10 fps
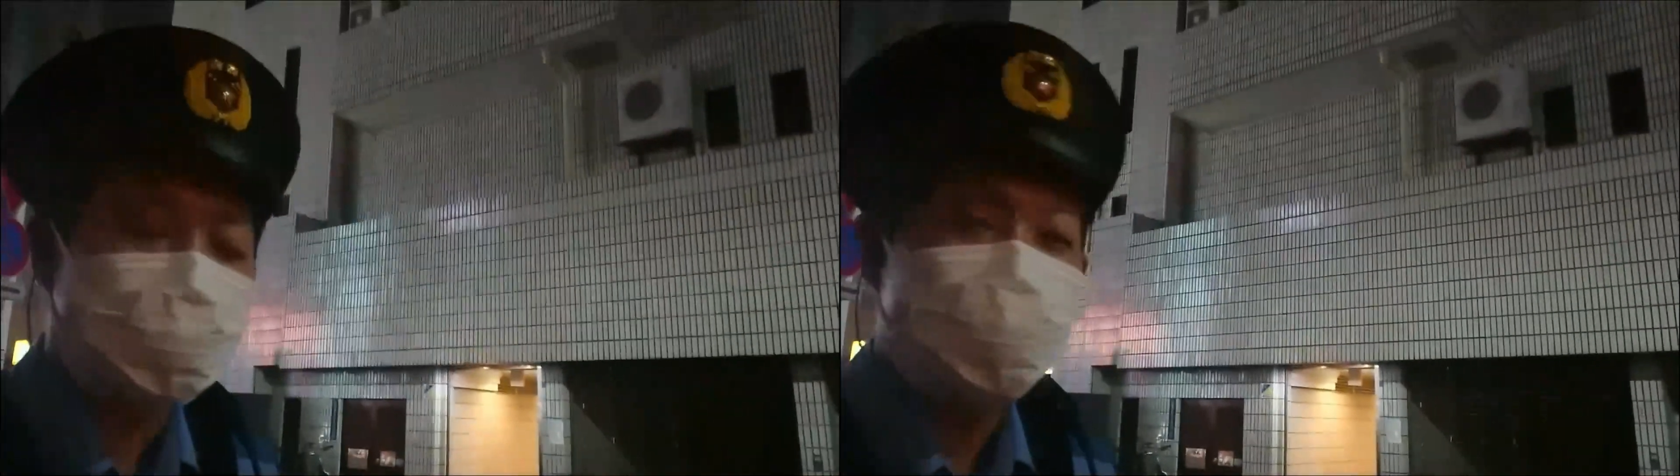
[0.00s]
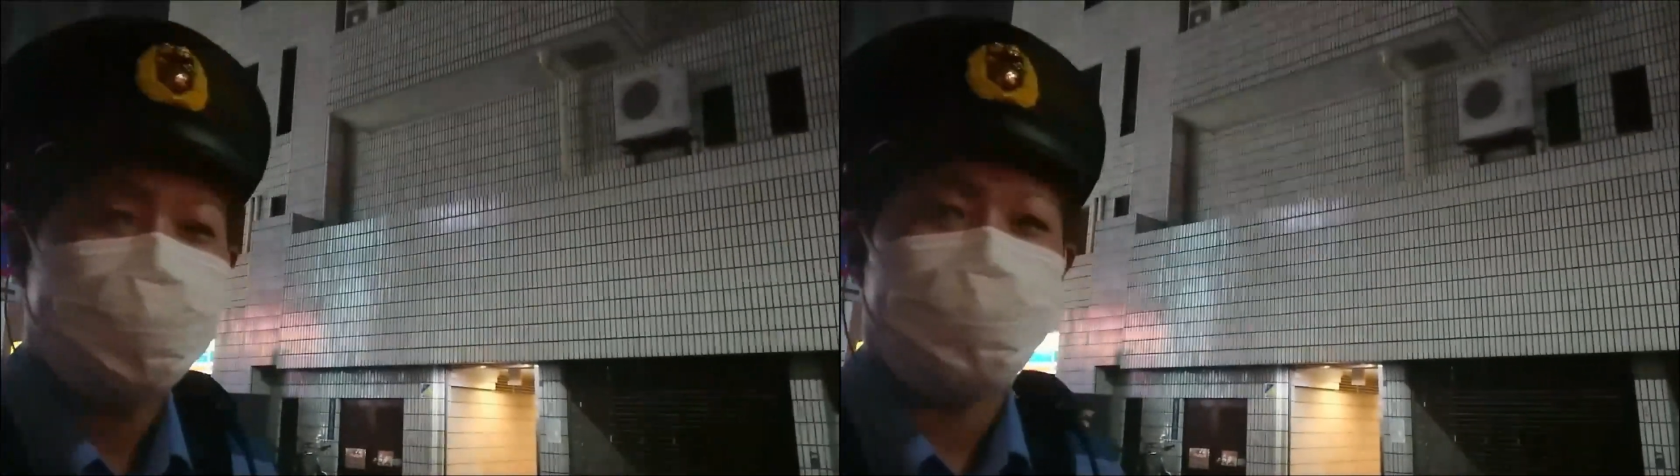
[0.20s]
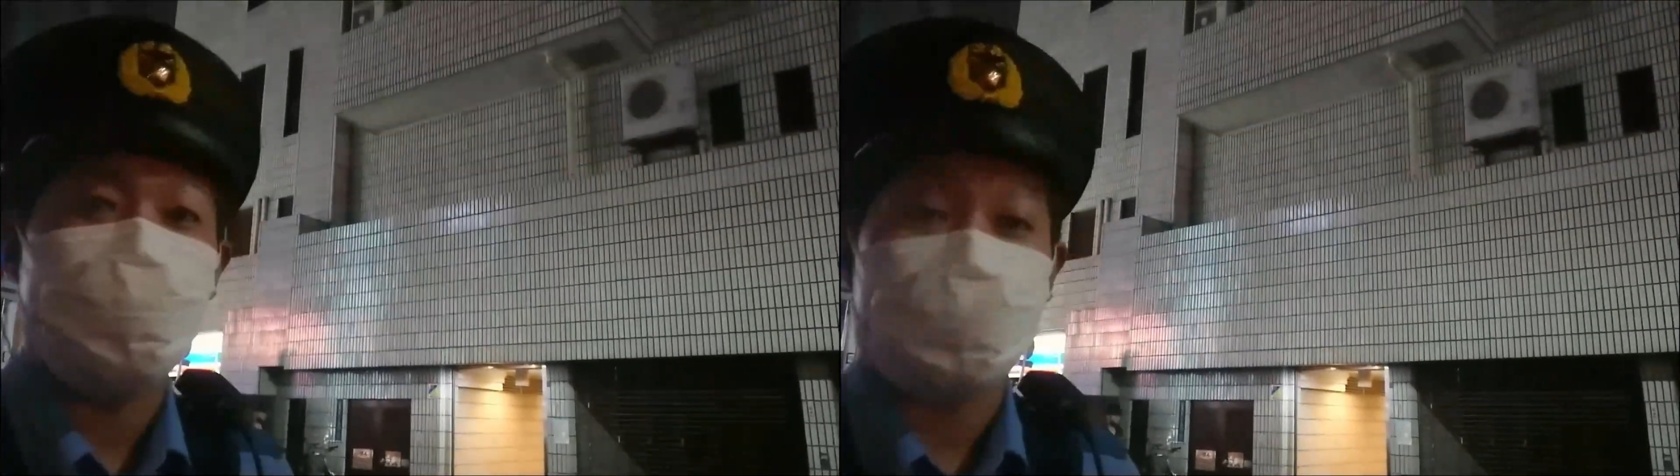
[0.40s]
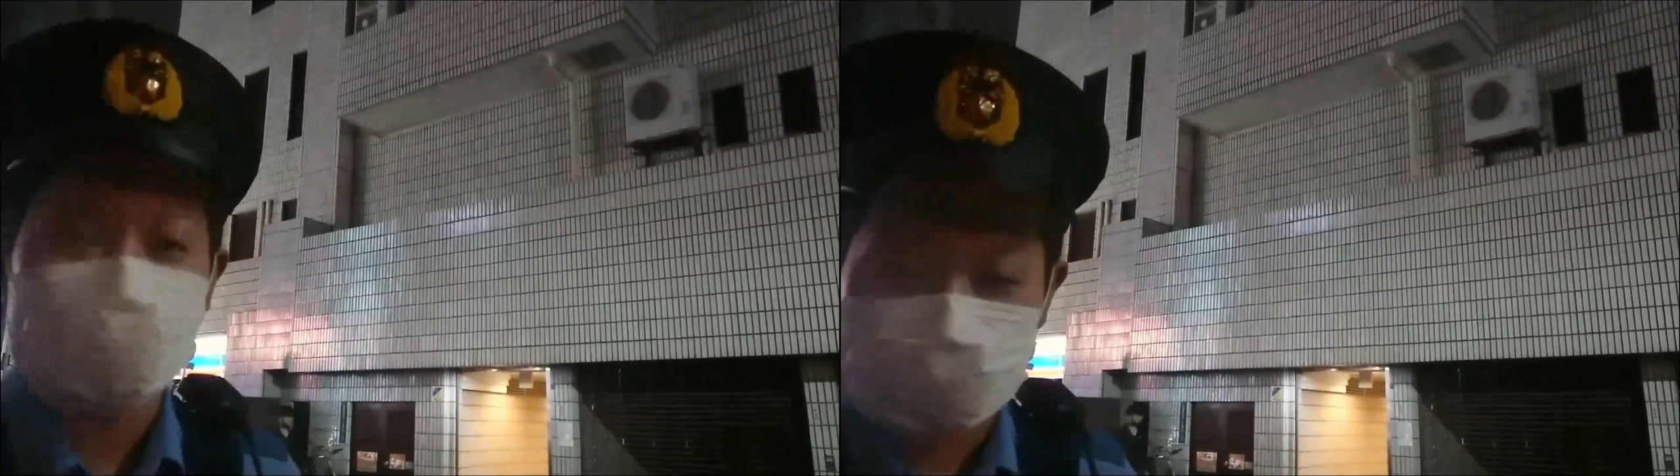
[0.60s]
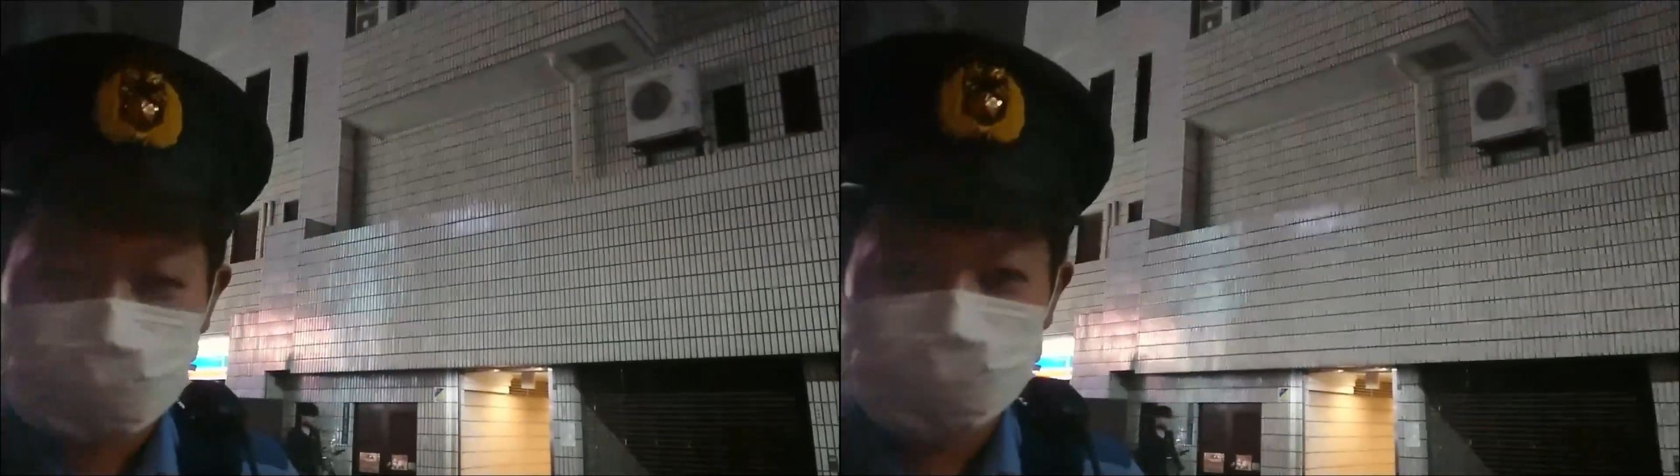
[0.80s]
きうお兄さん
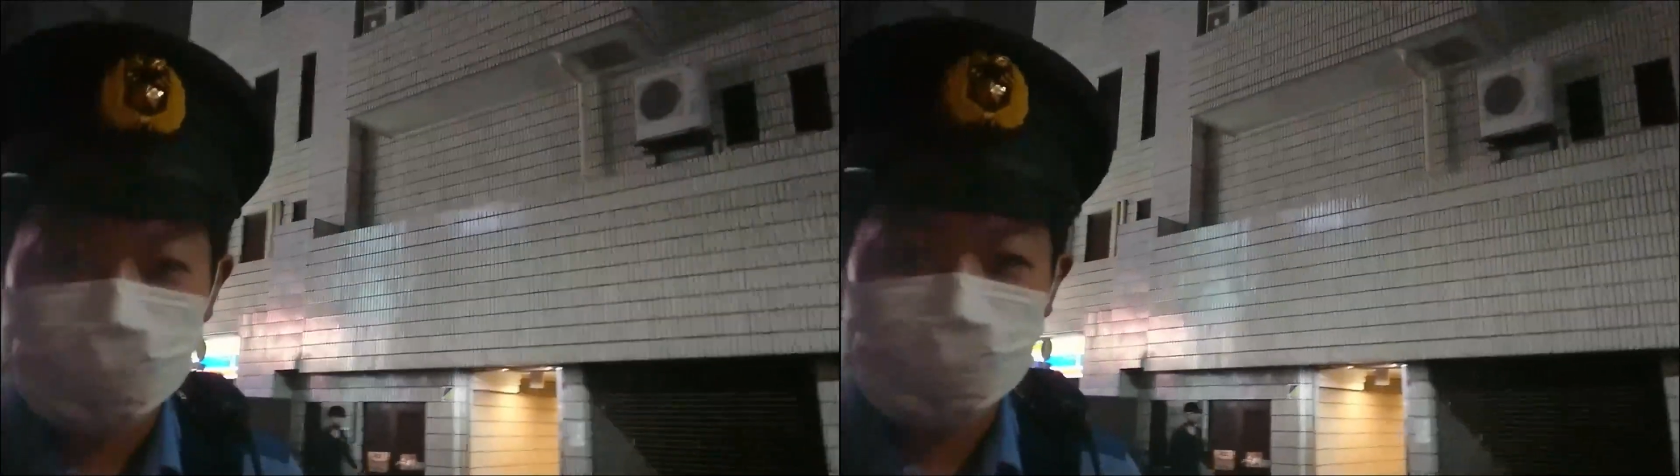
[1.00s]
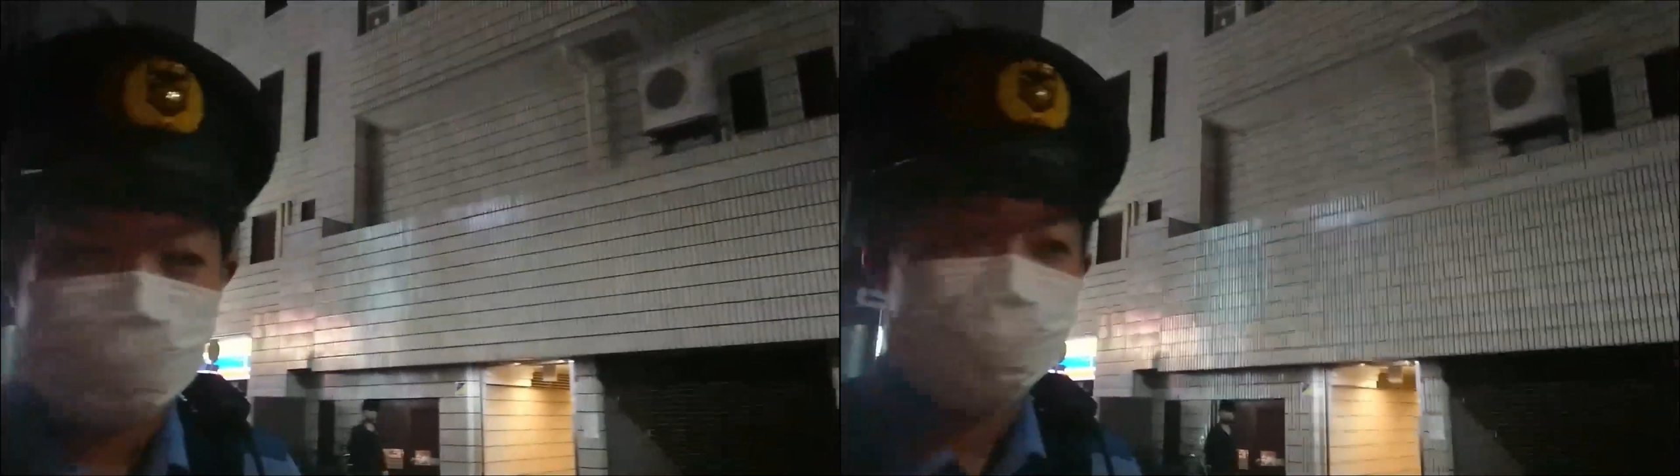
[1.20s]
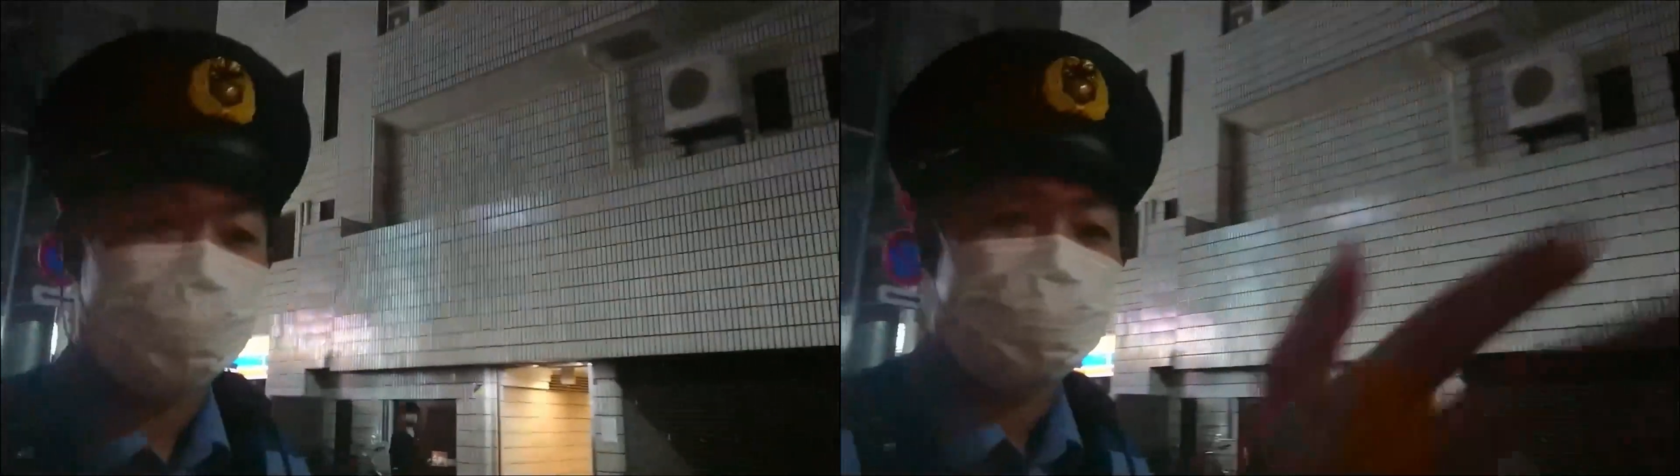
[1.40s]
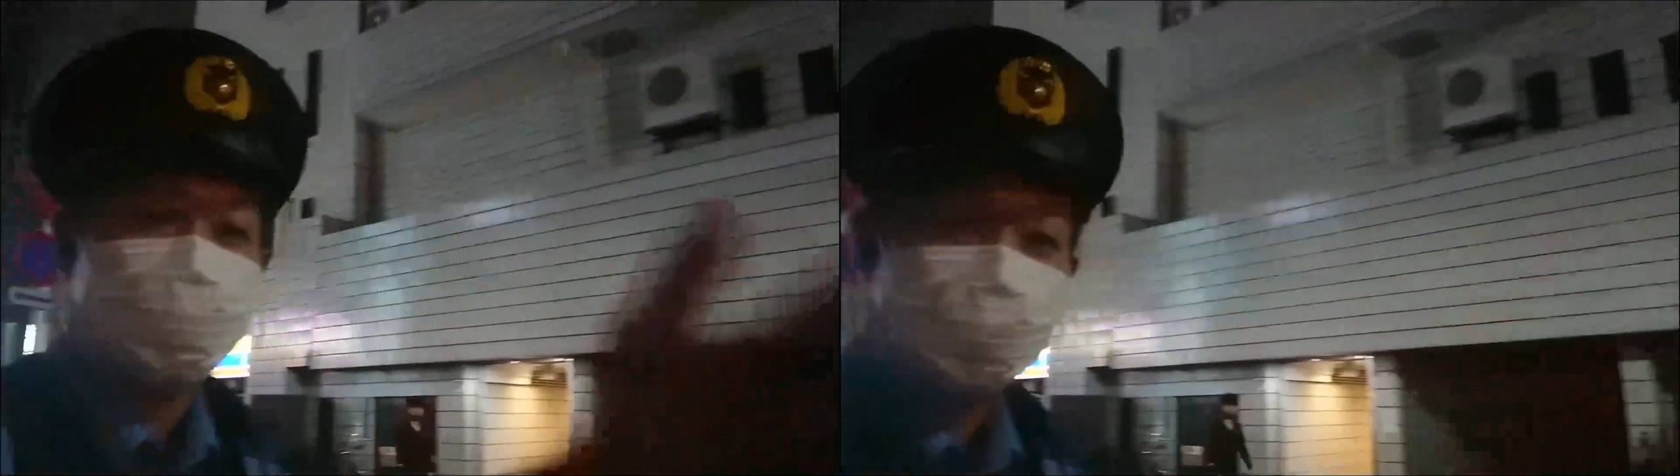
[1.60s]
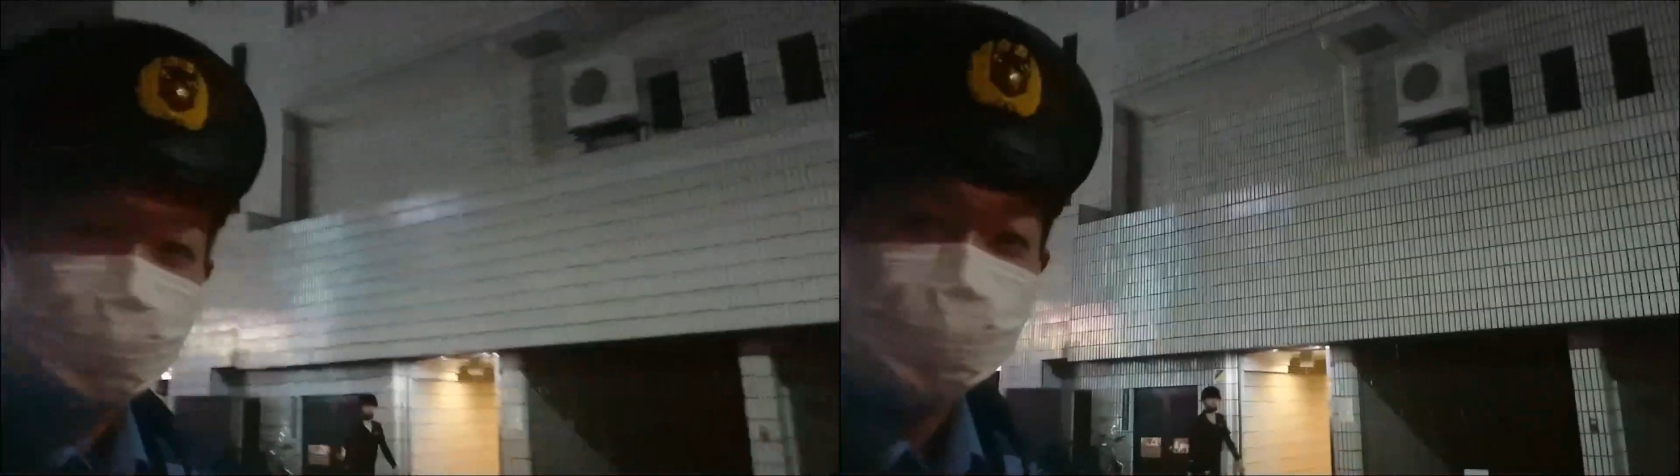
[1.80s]
はさっき一瞬映ったか
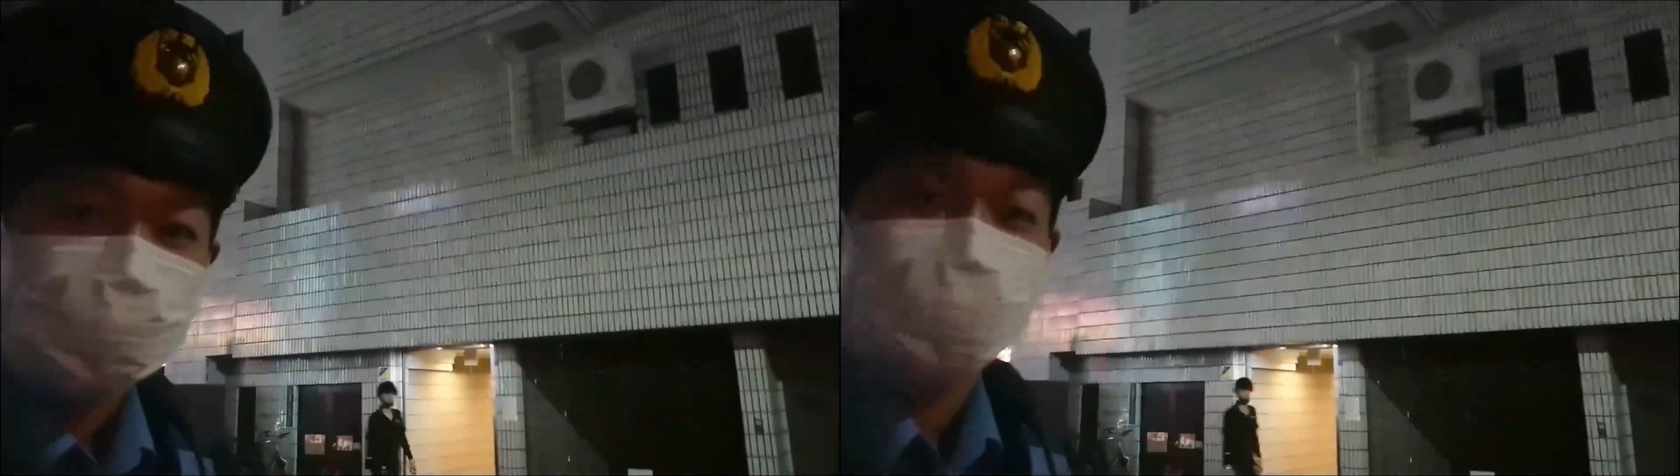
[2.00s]
らお兄さんじ